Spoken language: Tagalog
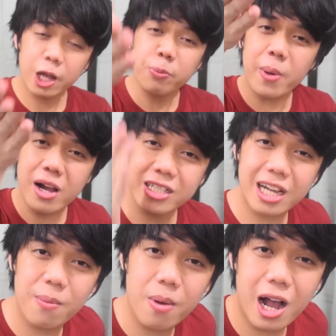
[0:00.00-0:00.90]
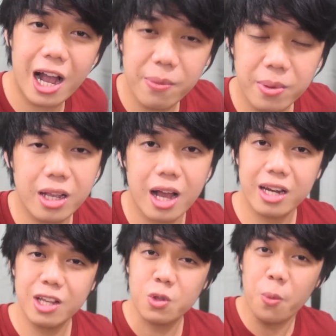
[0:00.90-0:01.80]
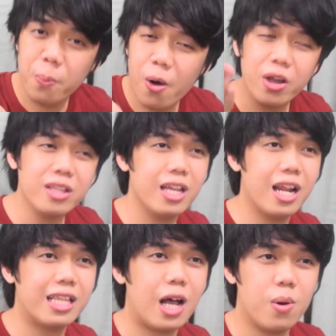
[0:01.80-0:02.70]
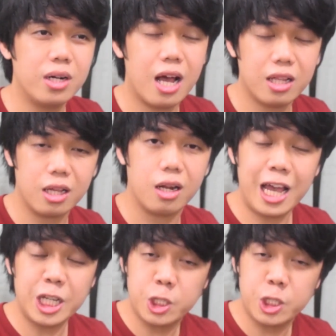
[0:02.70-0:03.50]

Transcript: At pang siya mga kaibigan, ito po yung tinatawag natin na